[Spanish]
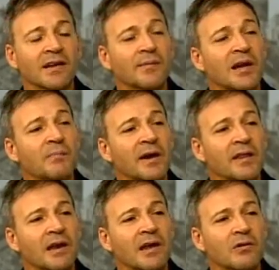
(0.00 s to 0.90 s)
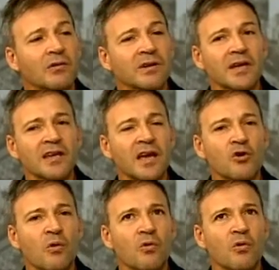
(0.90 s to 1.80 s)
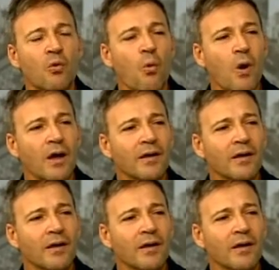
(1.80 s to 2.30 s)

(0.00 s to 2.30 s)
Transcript: que llaman la pared del eco y ahí hay como un... Ramales